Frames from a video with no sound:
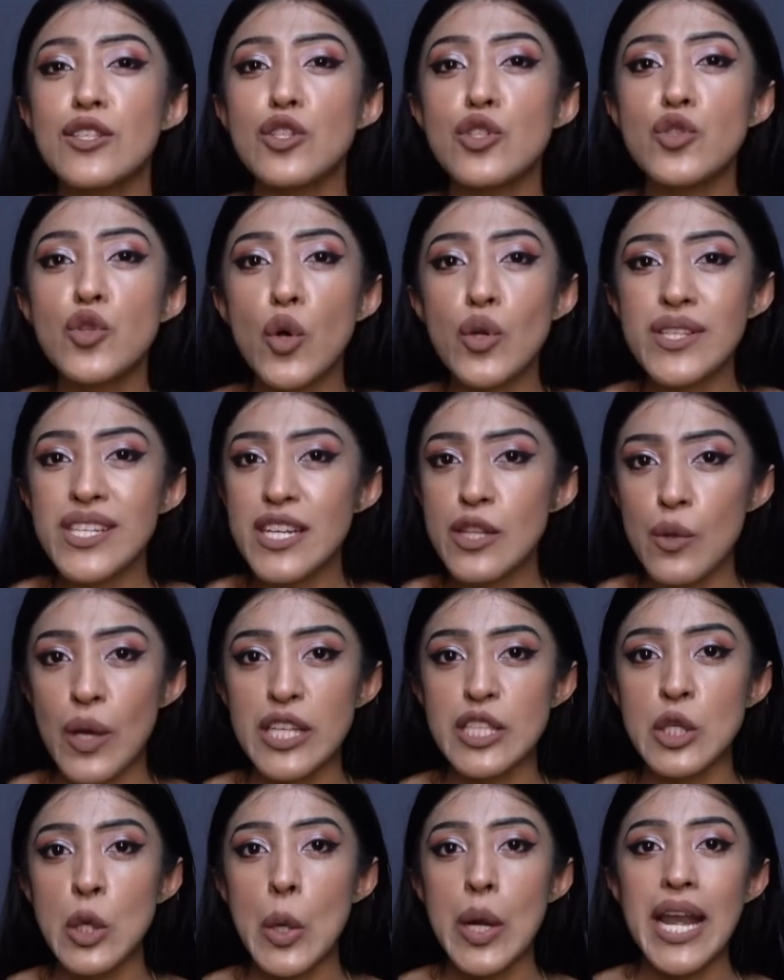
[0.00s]
son
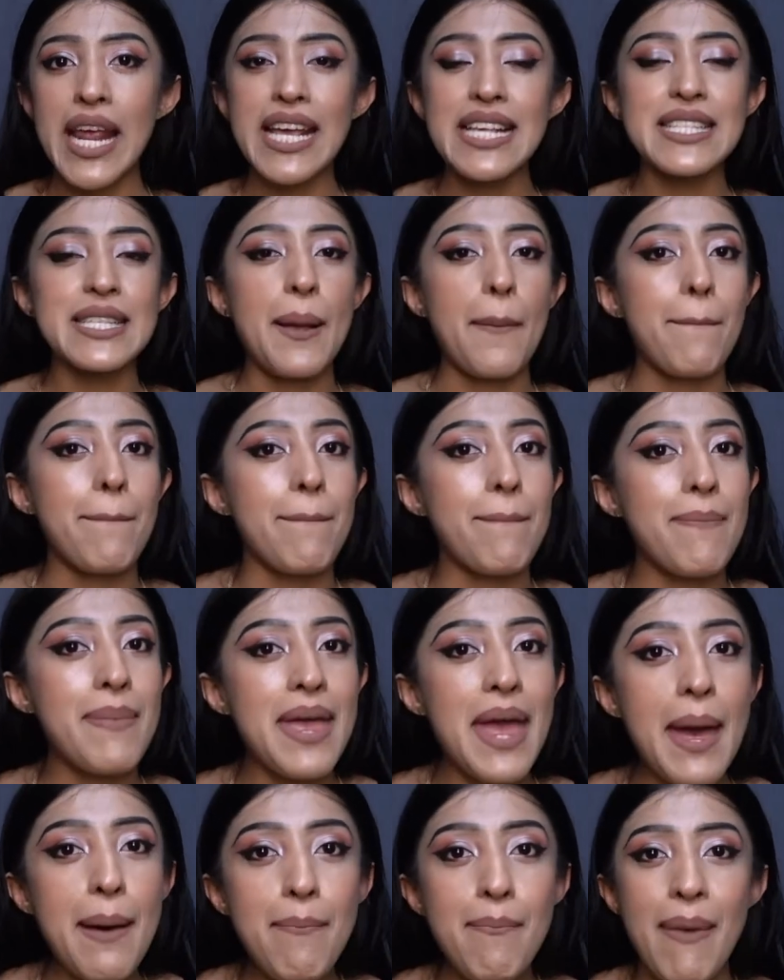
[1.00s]
situaciones
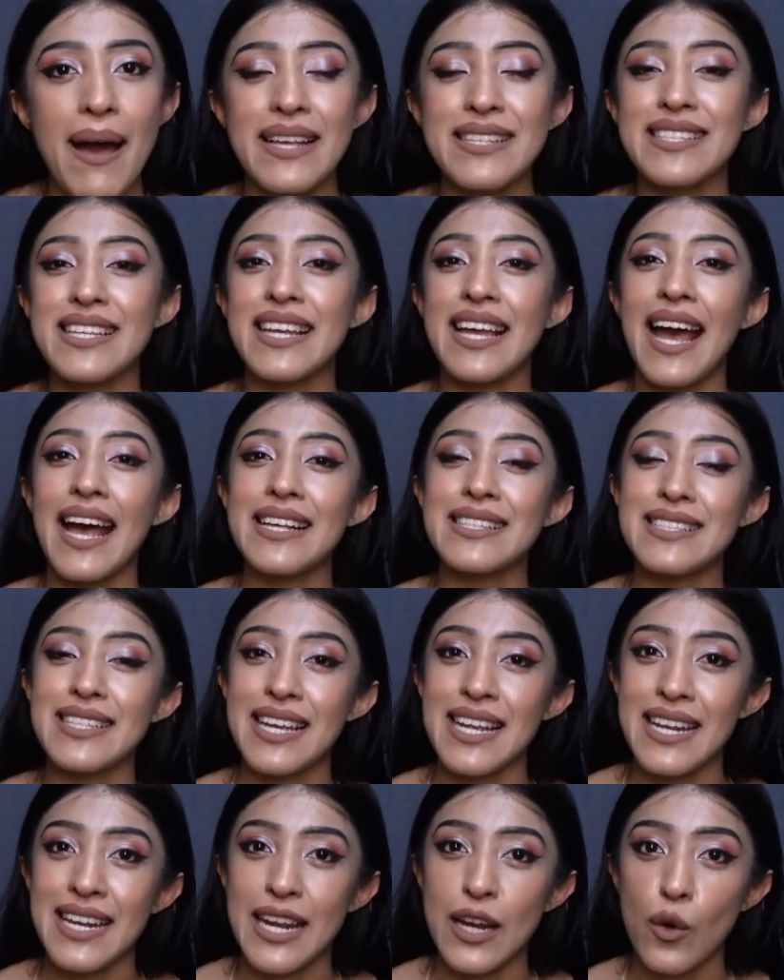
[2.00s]
bien básicas
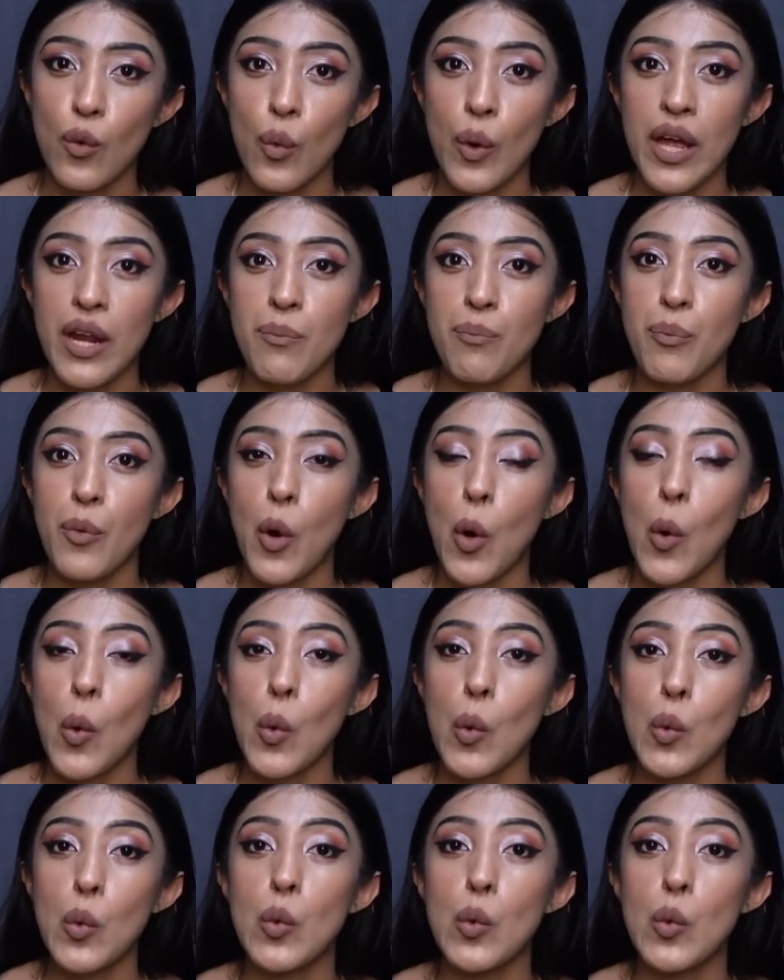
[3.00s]
en el cuerpo